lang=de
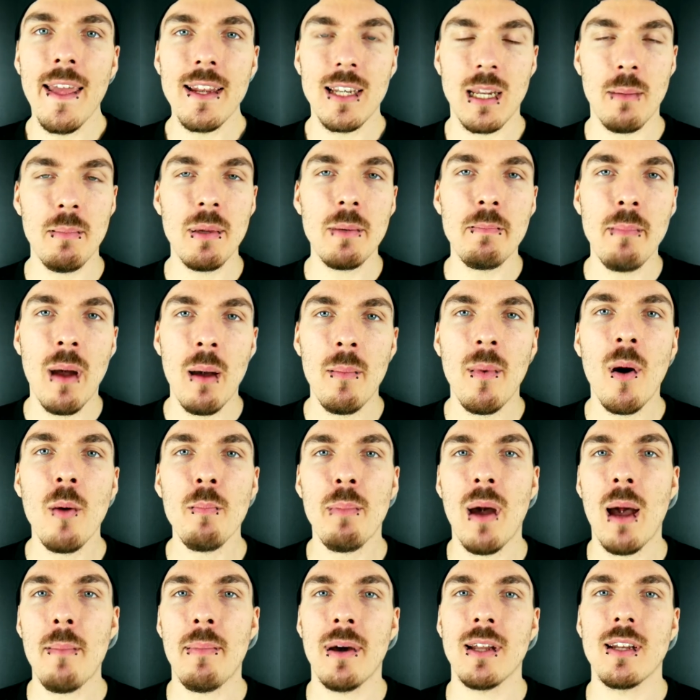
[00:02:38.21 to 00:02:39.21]
damit Mama und
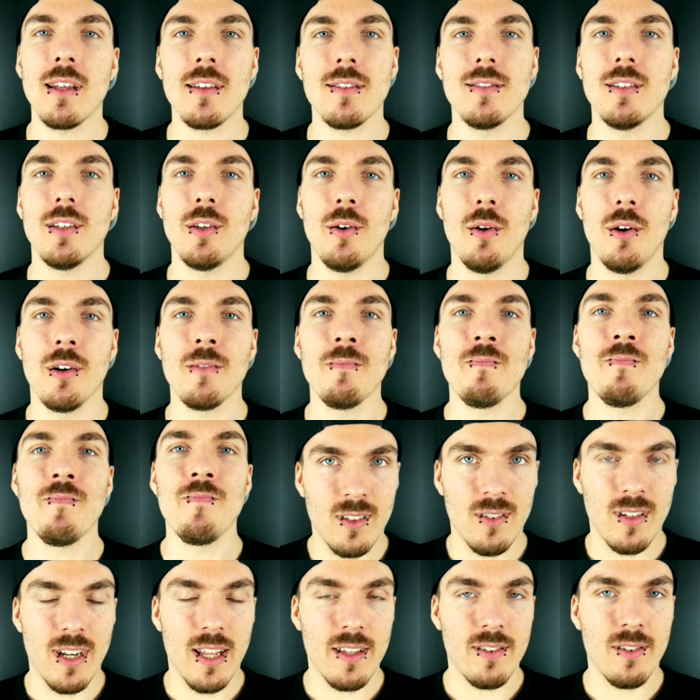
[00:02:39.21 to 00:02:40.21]
Papa das nicht hören.
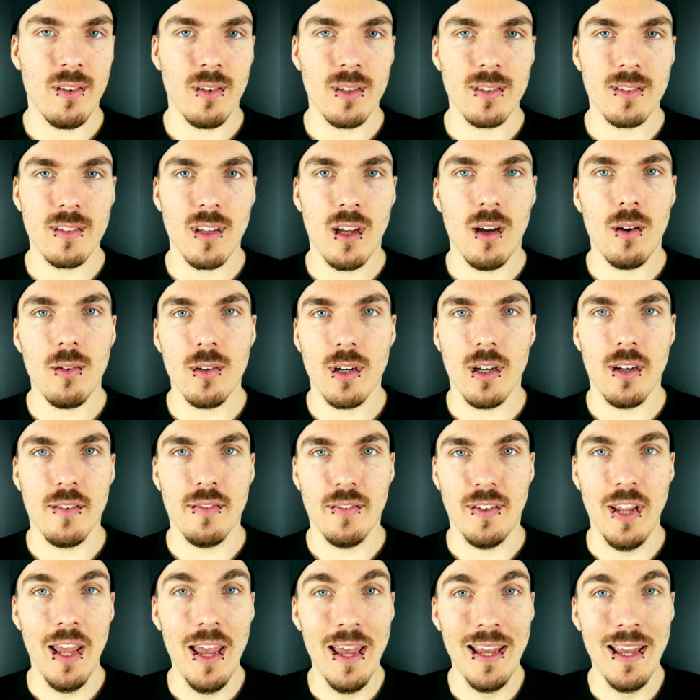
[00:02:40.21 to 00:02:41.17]
Und der Song ist grauenhaft.